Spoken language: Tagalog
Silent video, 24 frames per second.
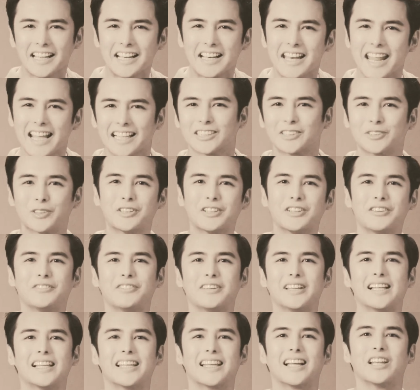The Nestor de
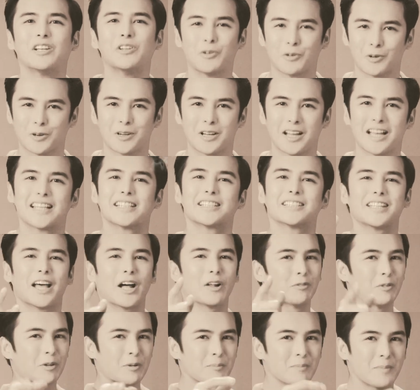Villa look,
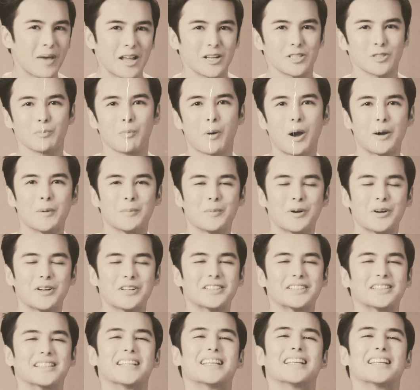style with best barbers,